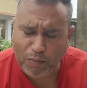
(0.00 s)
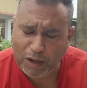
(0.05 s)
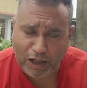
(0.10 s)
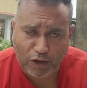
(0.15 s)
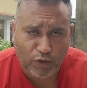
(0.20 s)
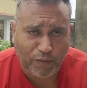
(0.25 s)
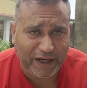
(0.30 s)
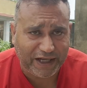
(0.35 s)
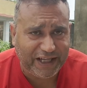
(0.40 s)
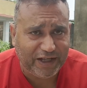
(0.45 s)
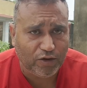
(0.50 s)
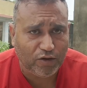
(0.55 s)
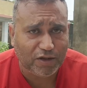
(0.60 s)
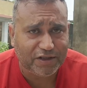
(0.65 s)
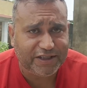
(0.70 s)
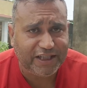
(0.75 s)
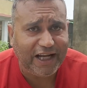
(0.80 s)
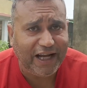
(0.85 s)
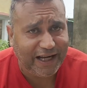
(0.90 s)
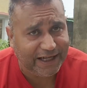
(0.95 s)
ভালো ব্যাটিং
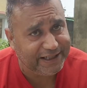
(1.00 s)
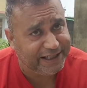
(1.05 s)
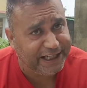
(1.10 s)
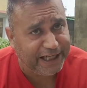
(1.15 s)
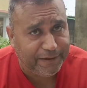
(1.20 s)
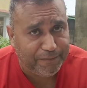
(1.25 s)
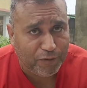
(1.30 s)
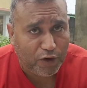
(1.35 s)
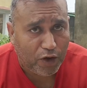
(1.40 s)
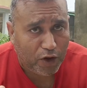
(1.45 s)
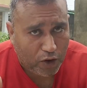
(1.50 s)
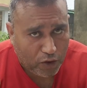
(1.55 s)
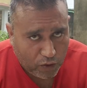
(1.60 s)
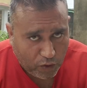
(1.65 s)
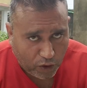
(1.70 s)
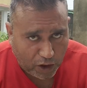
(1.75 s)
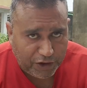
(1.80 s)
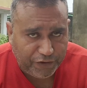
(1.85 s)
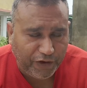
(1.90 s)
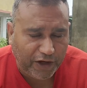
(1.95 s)
করেছে হ্যাঁ টিম
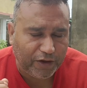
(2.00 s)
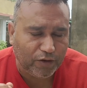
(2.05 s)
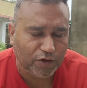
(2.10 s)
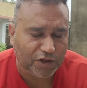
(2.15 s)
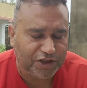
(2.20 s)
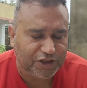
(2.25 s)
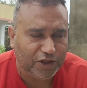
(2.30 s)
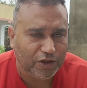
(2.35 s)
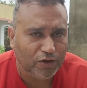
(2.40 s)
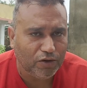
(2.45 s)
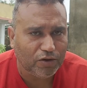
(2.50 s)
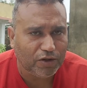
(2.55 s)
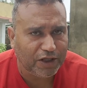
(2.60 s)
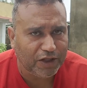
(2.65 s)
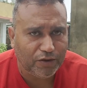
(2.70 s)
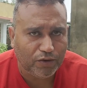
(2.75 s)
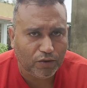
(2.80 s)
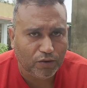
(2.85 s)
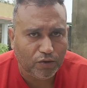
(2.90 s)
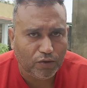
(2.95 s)
কোয়ালিফাই করেছিল
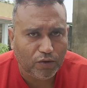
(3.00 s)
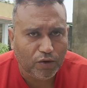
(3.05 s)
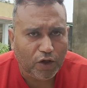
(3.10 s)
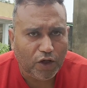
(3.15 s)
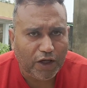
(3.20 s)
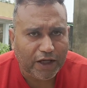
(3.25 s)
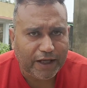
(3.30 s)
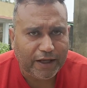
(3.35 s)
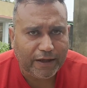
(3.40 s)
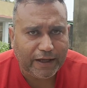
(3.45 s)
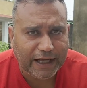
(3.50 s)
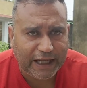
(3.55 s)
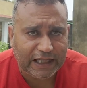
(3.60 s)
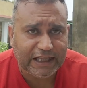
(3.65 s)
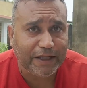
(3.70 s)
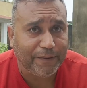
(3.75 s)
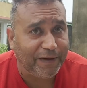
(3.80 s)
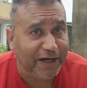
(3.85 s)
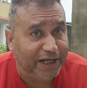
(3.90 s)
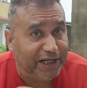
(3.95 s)
কিন্তু
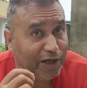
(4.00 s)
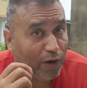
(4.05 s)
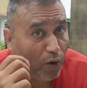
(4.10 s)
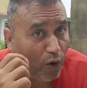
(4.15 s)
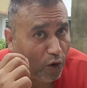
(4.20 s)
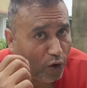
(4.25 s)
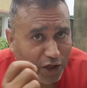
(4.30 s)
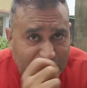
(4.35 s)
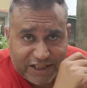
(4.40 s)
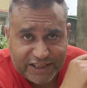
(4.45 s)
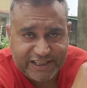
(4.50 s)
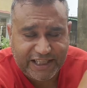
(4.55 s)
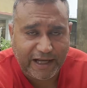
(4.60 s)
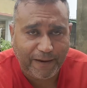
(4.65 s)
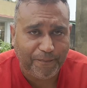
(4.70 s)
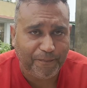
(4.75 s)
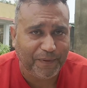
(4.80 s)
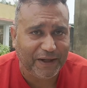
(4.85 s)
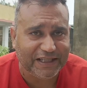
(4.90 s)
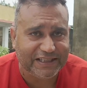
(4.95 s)
খেলতে পারেনি অরেঞ্জ
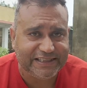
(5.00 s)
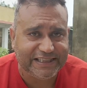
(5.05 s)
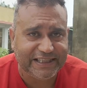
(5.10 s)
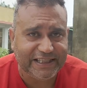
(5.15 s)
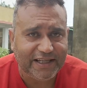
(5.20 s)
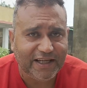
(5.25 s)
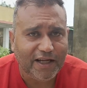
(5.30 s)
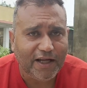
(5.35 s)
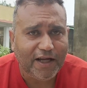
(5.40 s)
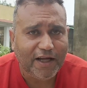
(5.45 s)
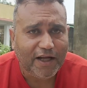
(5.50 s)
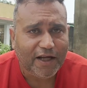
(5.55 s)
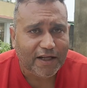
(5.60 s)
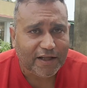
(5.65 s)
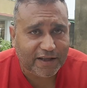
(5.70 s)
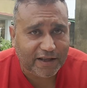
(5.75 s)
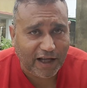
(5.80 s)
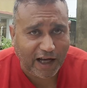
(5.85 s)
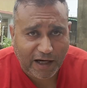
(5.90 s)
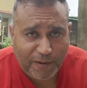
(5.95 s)
ক্যাপ পেয়েছে
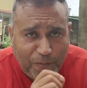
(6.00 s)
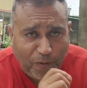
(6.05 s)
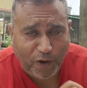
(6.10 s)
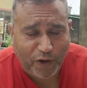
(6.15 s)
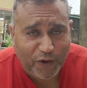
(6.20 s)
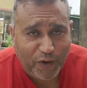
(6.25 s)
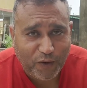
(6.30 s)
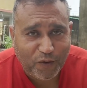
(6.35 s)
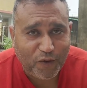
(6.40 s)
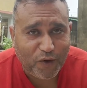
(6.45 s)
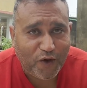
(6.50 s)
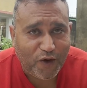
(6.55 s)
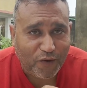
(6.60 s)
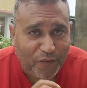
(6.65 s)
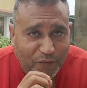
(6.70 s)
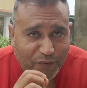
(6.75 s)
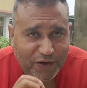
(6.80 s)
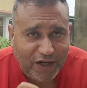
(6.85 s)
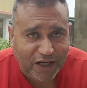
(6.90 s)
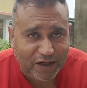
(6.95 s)
তারপরেও
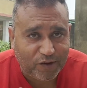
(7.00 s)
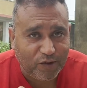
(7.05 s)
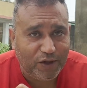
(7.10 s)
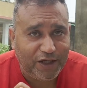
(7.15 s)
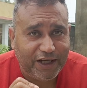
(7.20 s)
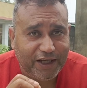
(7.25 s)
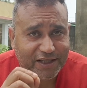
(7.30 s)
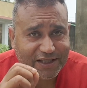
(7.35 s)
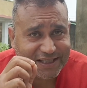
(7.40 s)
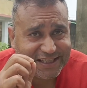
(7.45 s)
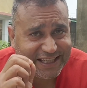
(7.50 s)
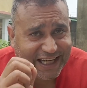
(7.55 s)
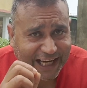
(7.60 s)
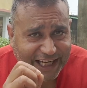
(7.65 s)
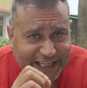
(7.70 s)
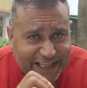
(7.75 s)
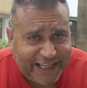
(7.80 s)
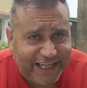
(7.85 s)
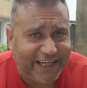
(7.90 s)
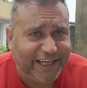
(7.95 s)
বিরাট কোহলির
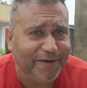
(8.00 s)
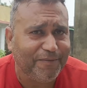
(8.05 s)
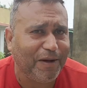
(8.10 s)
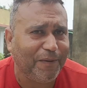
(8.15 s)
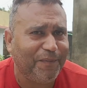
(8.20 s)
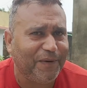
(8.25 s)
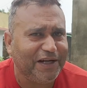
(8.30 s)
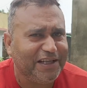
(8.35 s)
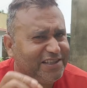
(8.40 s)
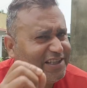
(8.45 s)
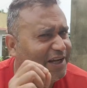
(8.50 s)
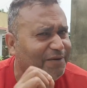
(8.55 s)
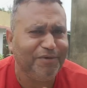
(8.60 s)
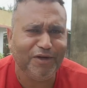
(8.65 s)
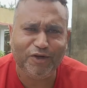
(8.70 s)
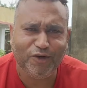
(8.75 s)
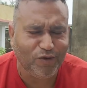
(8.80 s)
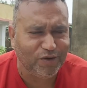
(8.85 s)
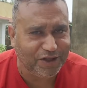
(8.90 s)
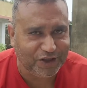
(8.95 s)
স্ট্রাইক রেটের ব্যাপারে
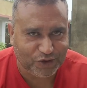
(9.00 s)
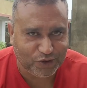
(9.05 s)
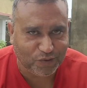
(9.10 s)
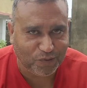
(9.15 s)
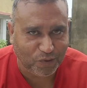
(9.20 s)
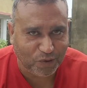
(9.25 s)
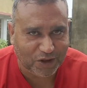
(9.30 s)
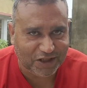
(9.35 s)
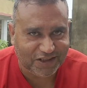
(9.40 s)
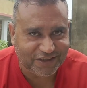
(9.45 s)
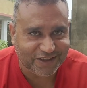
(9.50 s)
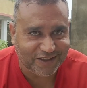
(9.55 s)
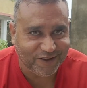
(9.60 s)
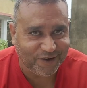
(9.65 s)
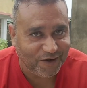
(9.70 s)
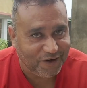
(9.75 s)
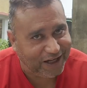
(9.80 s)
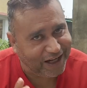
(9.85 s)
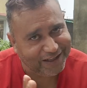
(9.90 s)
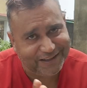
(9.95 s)
সাইমিন্ডুল কিছু বলেছিল
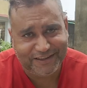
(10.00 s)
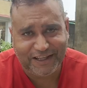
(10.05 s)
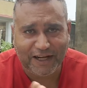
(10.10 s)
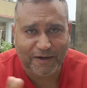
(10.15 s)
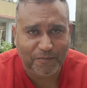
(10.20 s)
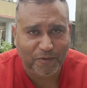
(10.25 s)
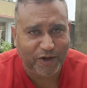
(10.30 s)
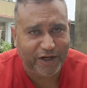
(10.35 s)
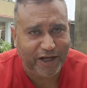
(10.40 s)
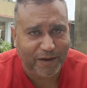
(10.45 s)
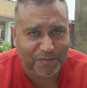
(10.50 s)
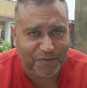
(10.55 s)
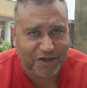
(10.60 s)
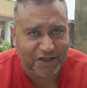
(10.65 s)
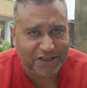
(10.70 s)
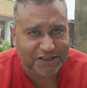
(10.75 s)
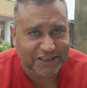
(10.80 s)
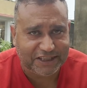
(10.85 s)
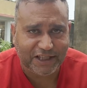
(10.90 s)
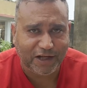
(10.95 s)
আর তারপরে
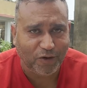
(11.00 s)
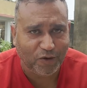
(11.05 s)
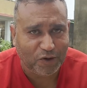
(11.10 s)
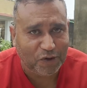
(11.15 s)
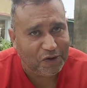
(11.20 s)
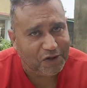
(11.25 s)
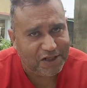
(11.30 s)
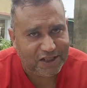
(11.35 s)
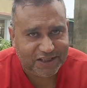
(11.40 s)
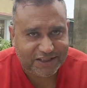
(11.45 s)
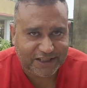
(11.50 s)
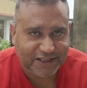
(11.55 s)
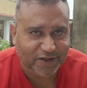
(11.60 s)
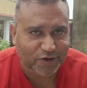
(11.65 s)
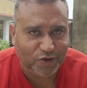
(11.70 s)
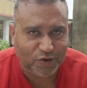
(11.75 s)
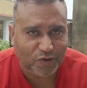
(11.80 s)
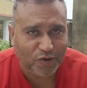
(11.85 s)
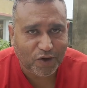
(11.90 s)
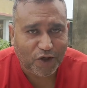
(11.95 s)
আপনারা যেটা হলো সেটা
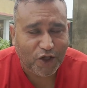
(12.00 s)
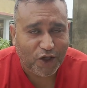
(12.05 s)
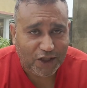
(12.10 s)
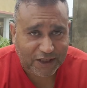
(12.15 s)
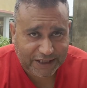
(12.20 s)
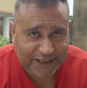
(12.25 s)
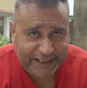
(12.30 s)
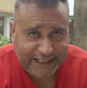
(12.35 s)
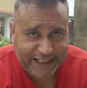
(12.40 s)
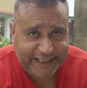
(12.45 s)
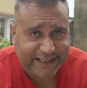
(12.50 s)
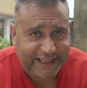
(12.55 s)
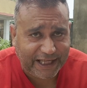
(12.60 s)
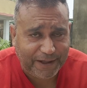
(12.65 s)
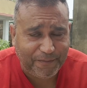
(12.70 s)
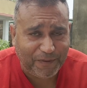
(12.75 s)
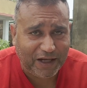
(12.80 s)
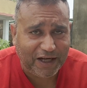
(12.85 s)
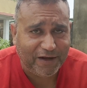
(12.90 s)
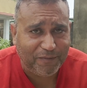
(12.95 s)
তো
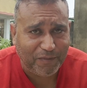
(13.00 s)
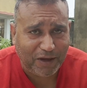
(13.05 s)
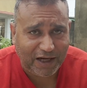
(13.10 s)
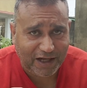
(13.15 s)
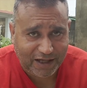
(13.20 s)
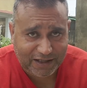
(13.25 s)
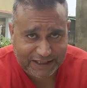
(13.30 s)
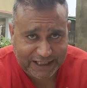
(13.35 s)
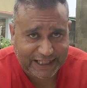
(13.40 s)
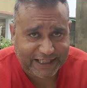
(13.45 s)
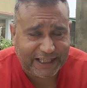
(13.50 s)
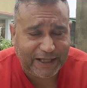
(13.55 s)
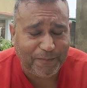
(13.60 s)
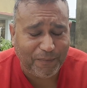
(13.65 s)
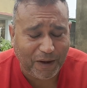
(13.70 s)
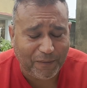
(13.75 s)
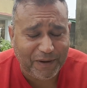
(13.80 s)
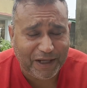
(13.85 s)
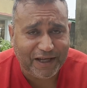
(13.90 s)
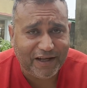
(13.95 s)
দেখতেই পেলেন বা দেখতে
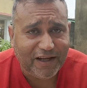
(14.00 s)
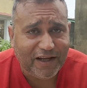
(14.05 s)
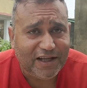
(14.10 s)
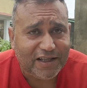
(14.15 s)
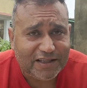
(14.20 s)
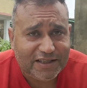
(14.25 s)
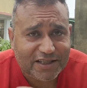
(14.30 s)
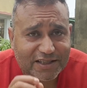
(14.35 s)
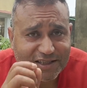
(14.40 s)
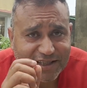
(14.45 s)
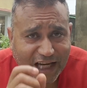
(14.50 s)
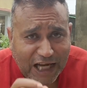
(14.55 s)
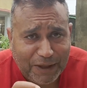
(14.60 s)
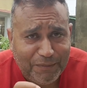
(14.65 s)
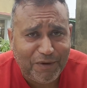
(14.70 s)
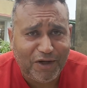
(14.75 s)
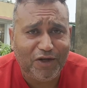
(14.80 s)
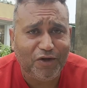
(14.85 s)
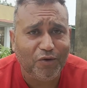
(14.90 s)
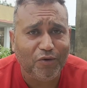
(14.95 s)
পাবেন যে
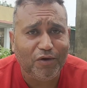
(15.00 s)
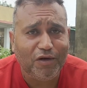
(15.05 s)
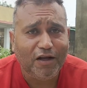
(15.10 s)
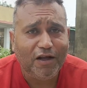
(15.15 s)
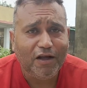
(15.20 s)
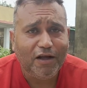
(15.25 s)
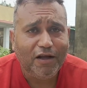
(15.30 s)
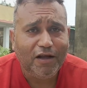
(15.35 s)
সাইমন্ডুল